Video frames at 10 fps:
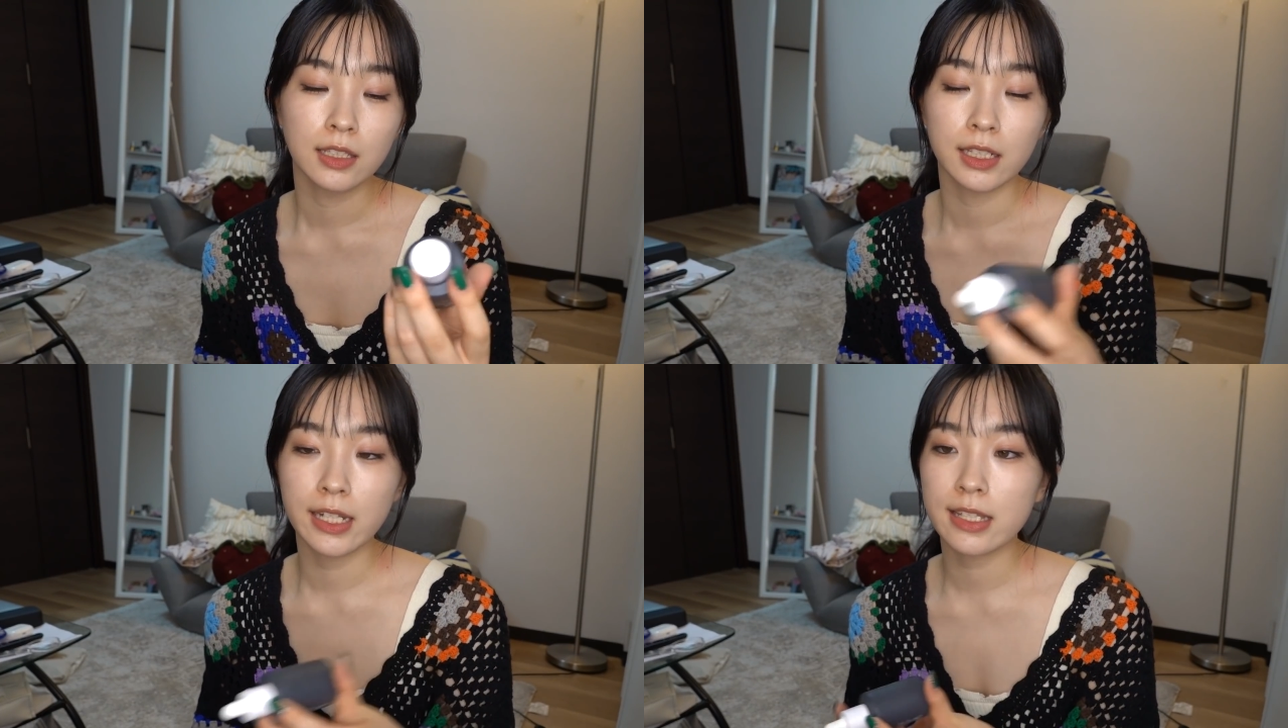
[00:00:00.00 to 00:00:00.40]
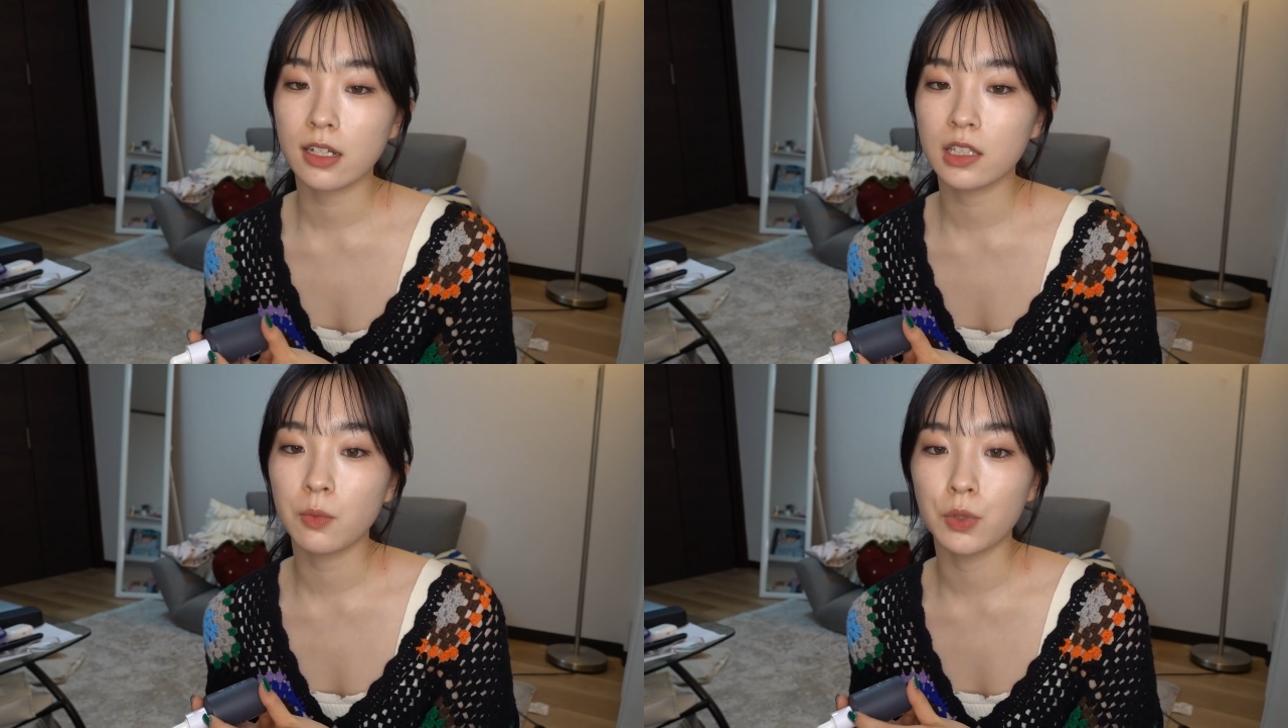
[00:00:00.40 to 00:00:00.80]
何
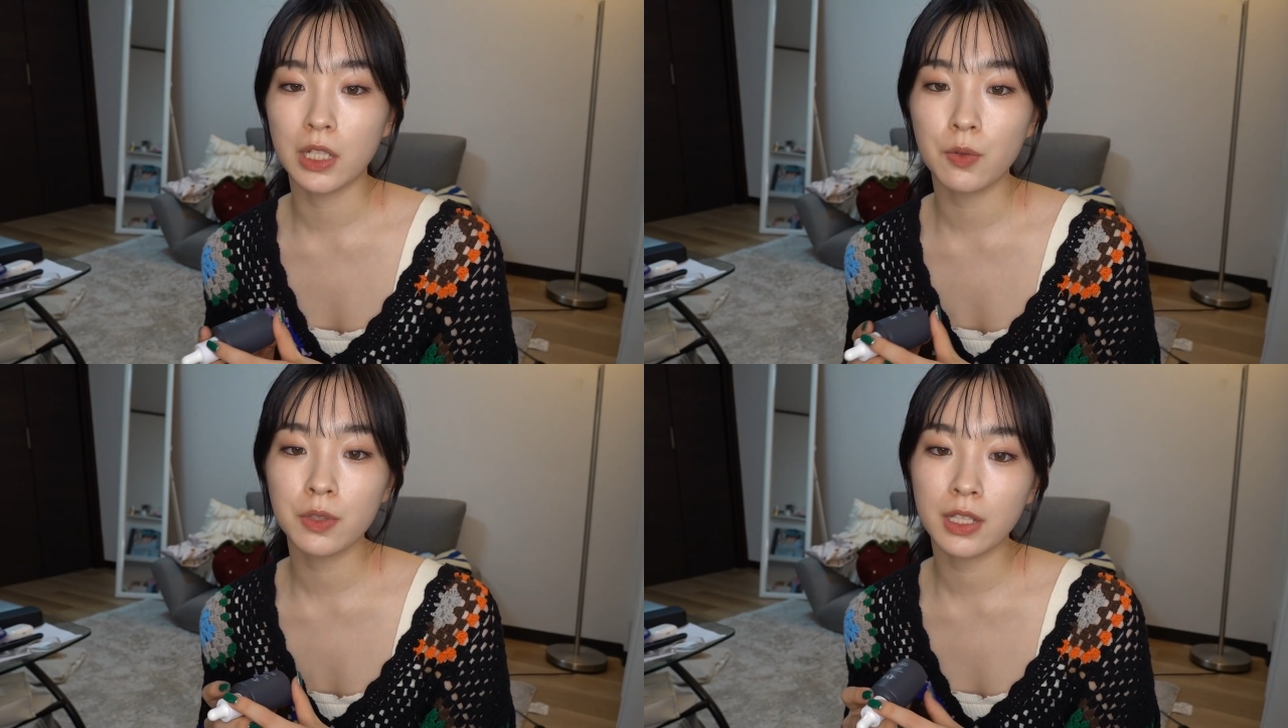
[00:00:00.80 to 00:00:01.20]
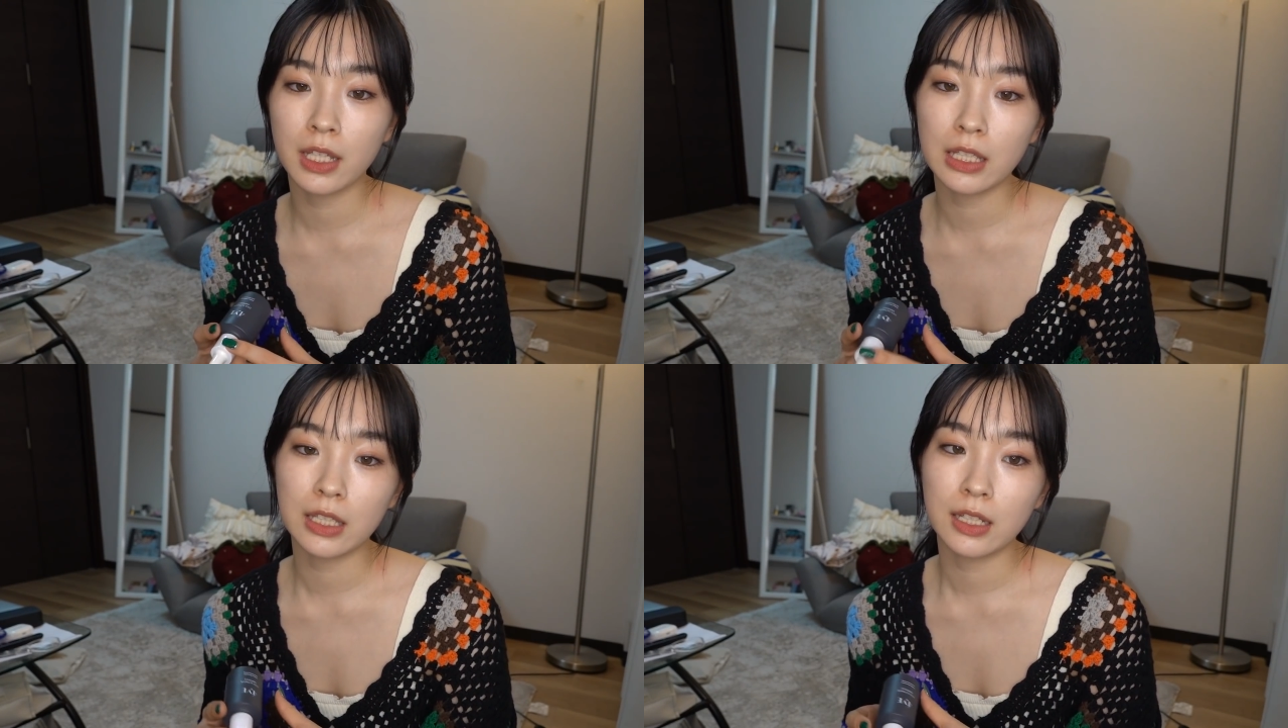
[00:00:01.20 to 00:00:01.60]
使っても治んな
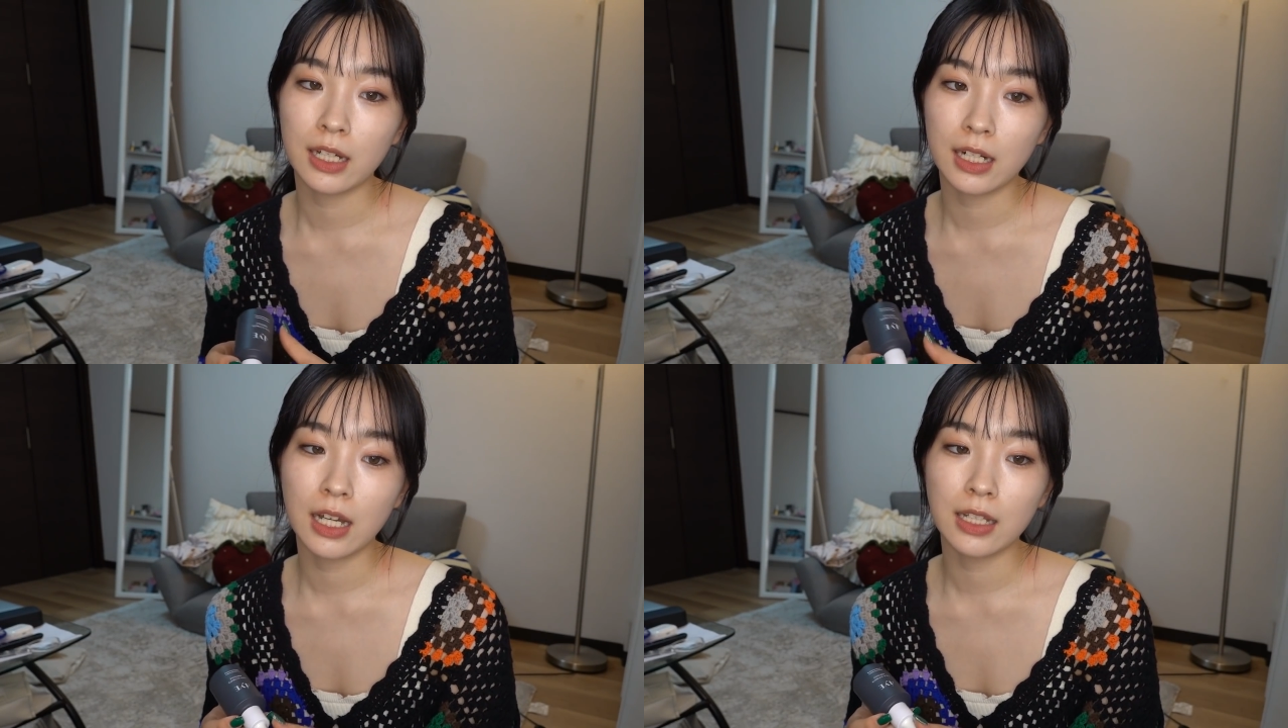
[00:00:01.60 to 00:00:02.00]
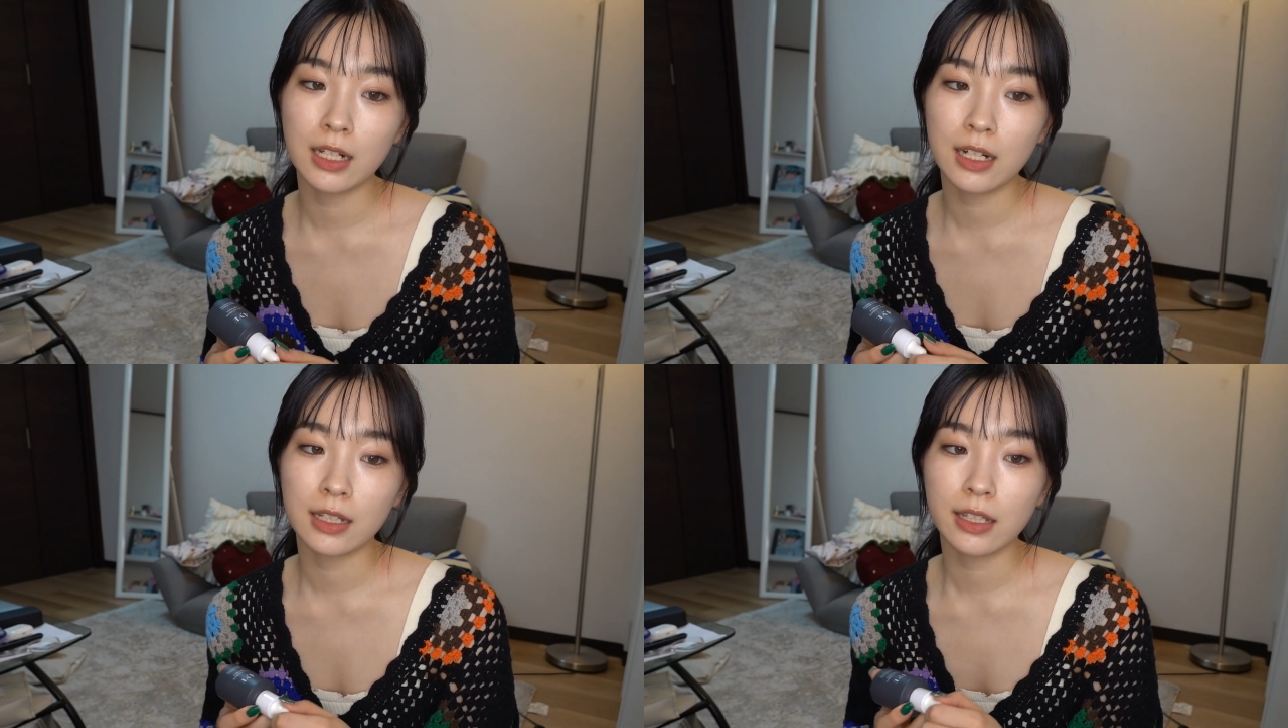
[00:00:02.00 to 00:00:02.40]
いから、な
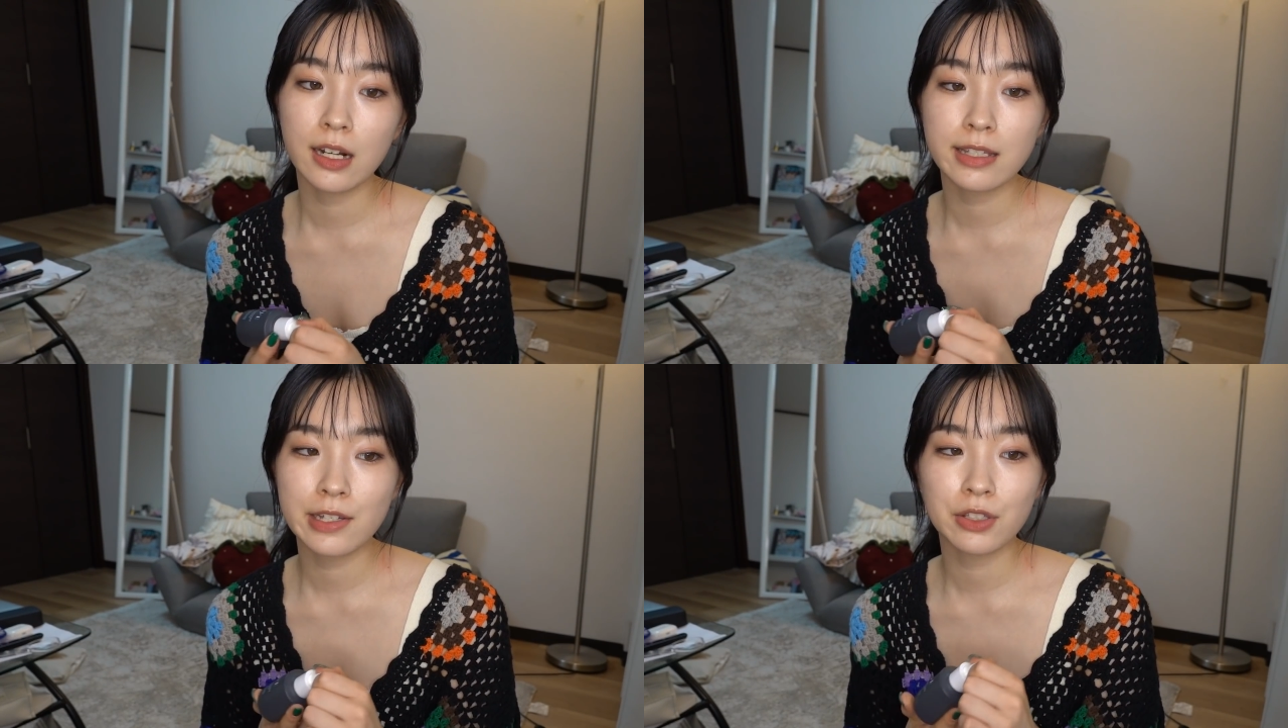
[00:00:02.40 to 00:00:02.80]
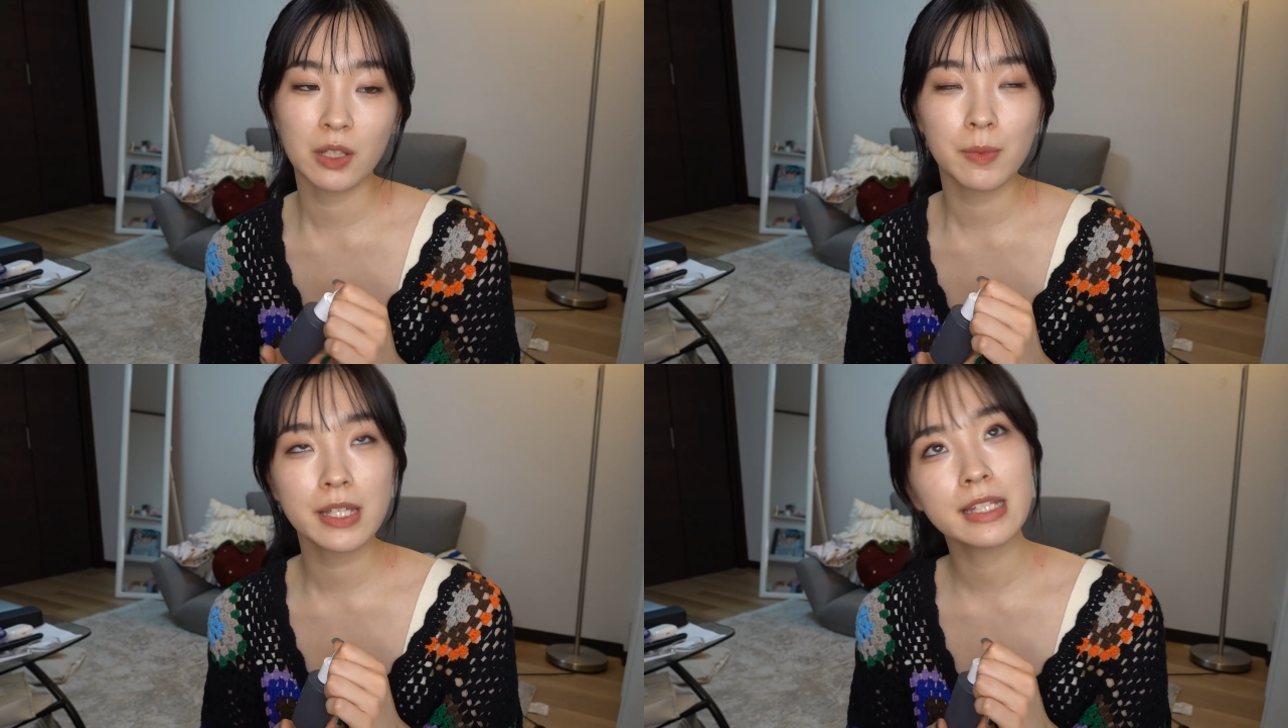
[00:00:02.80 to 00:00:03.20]
んか新しいの
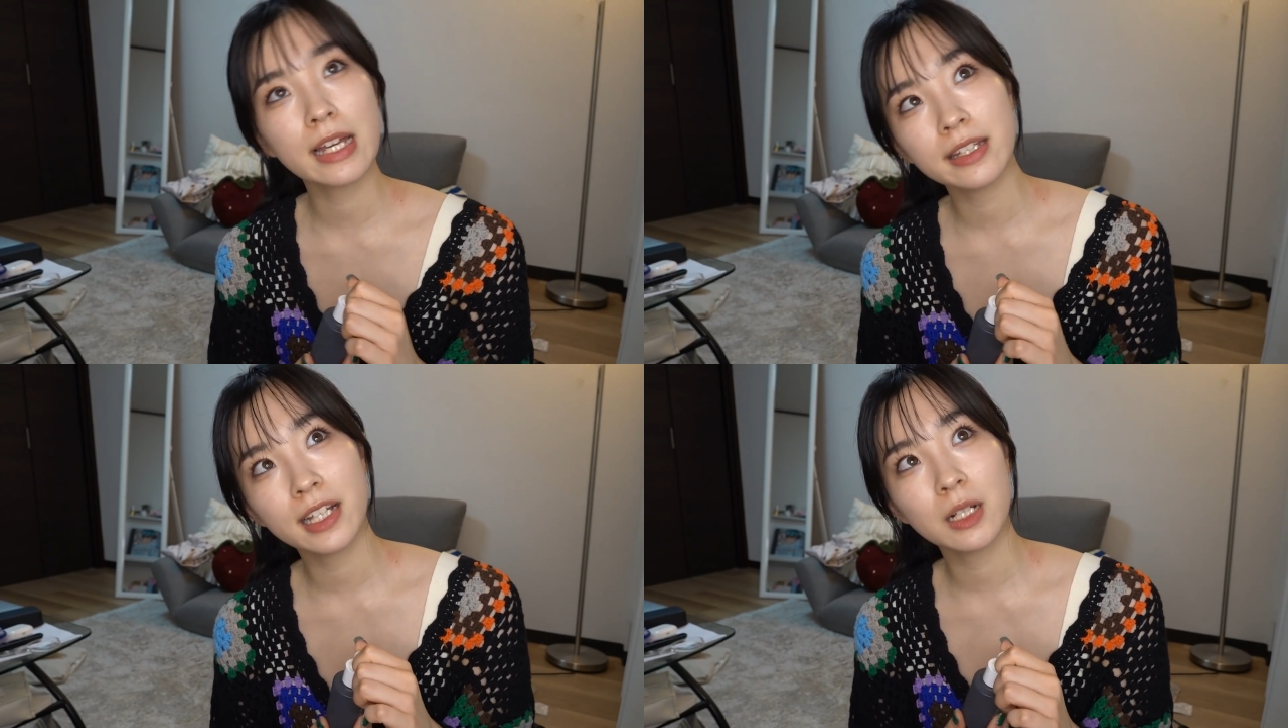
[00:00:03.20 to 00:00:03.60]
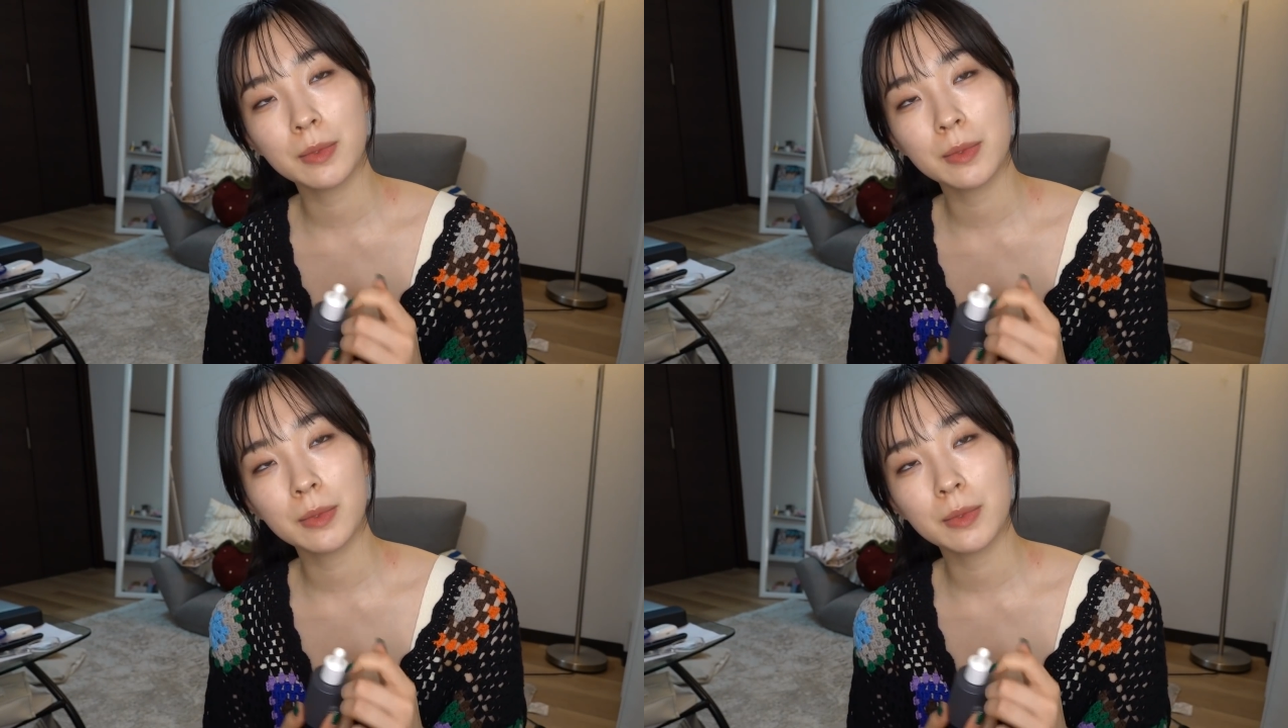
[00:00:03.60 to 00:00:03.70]
試したいな、